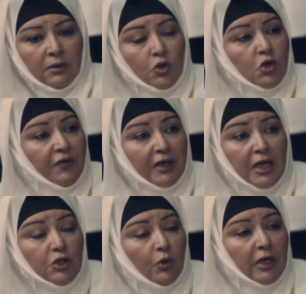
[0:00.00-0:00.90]
تشوف لك اي
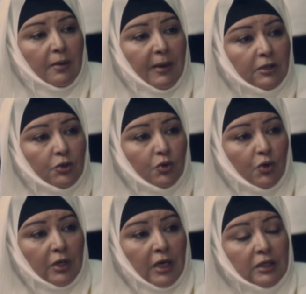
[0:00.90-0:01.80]
شغلانه بعد الظهر
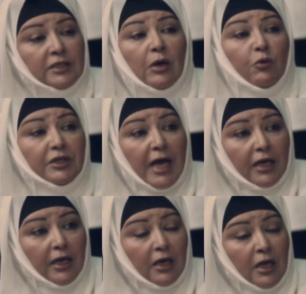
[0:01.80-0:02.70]
تزود
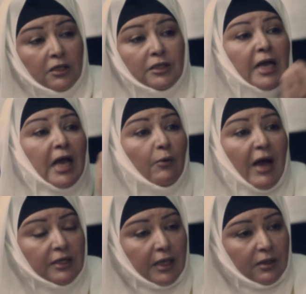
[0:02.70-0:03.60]
دخلك تضيع وقتك